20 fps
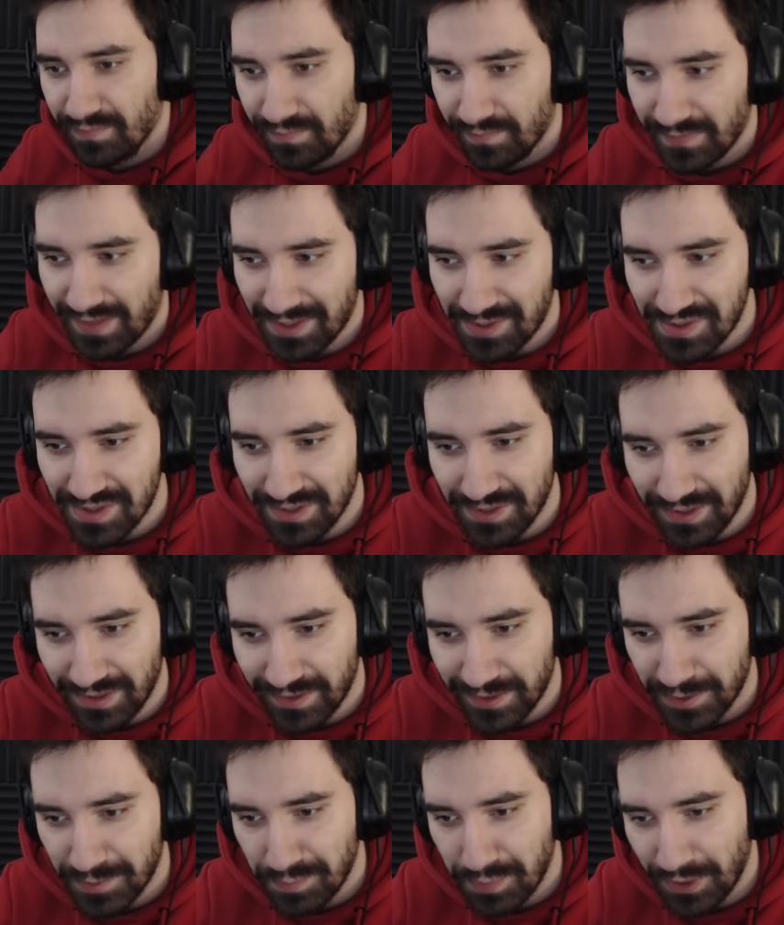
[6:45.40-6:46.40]
Także
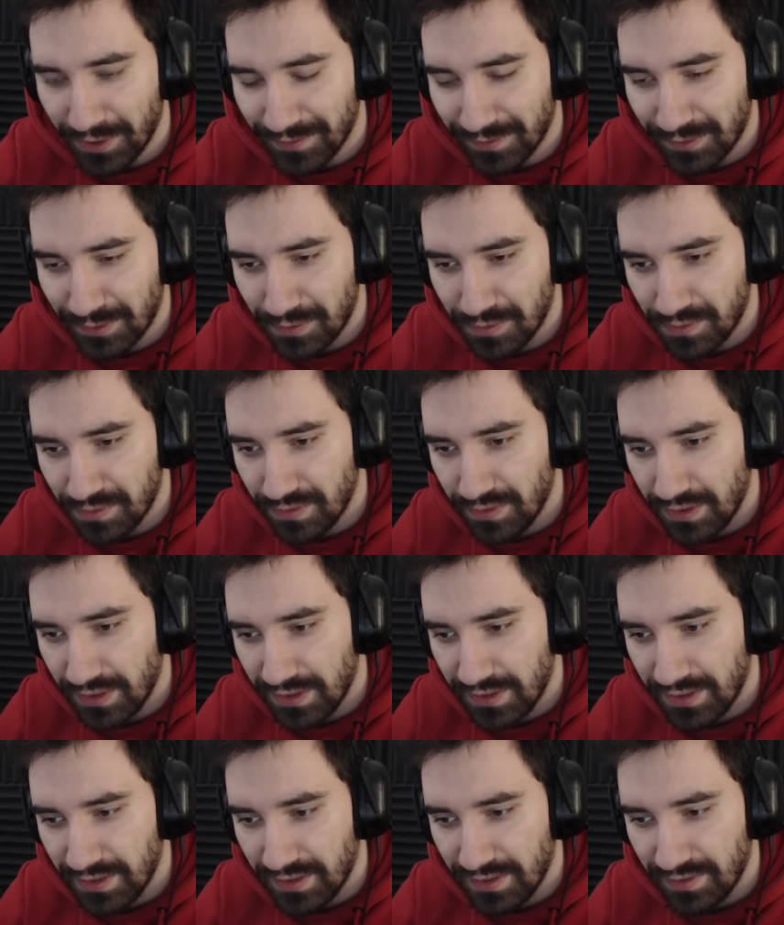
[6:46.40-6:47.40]
no, od piątku,
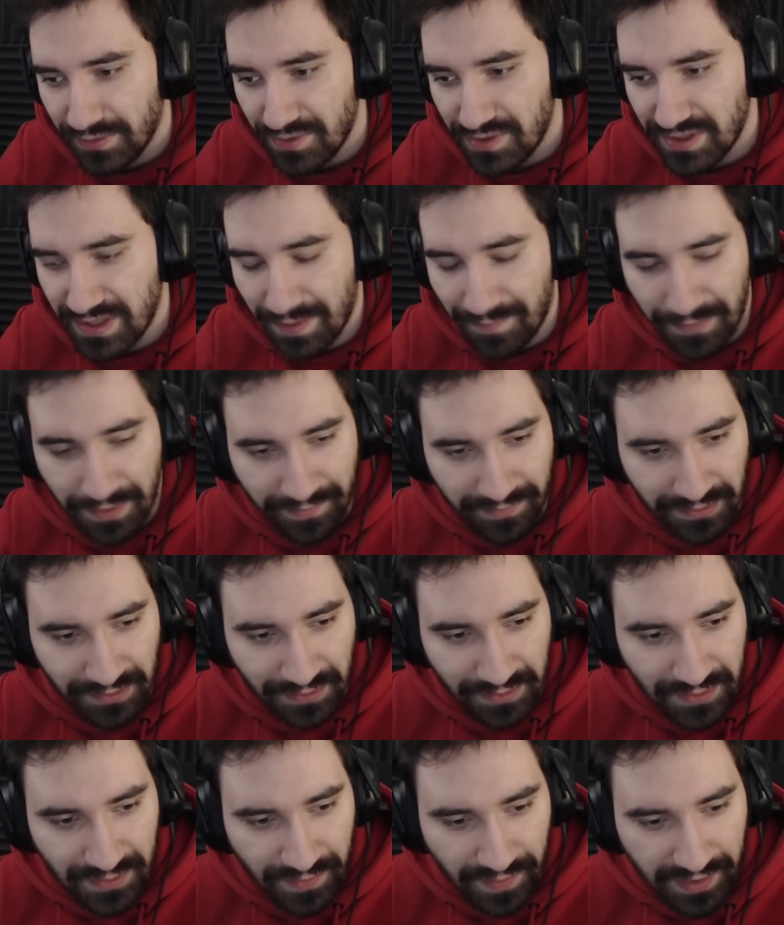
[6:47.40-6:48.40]
czy tam nawet
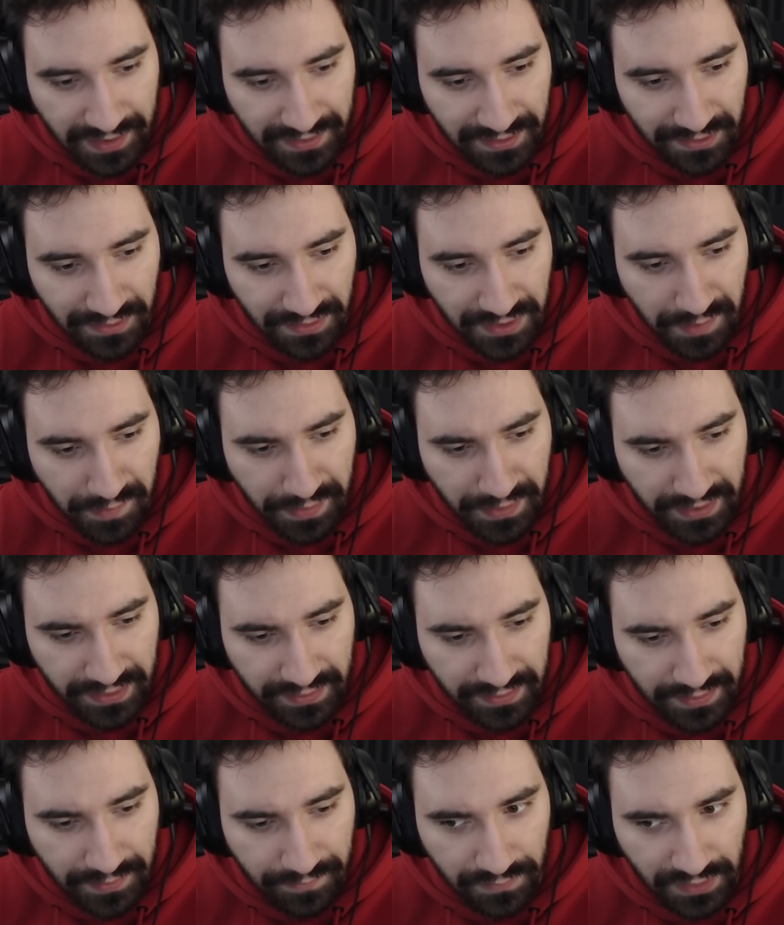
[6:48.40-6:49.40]
od czwartku, nie
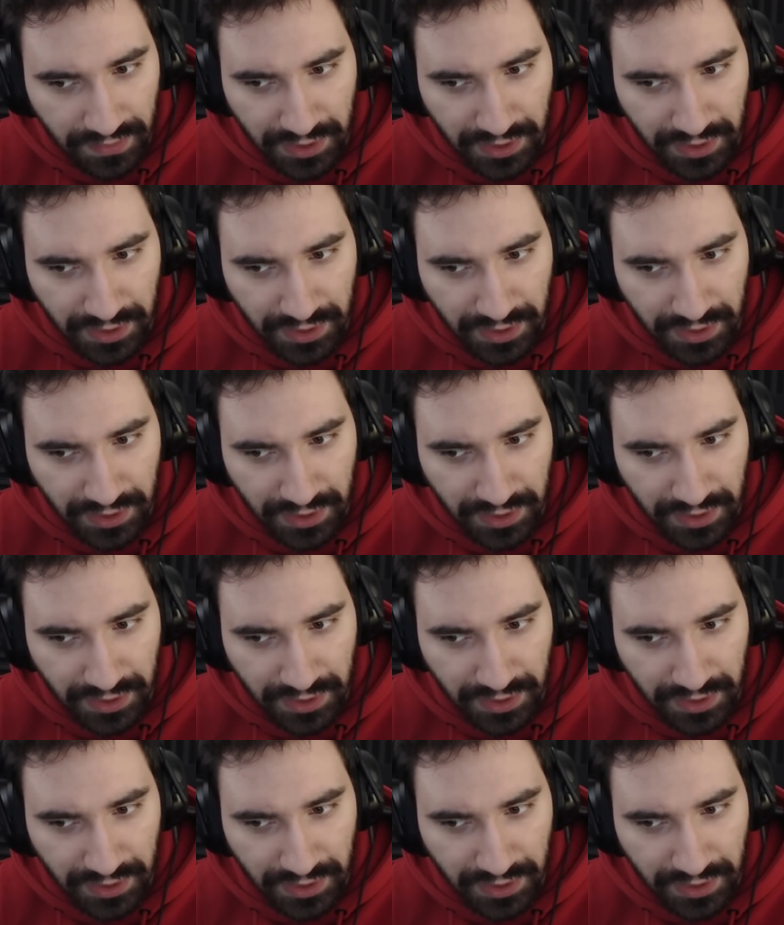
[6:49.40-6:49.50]
pamiętam.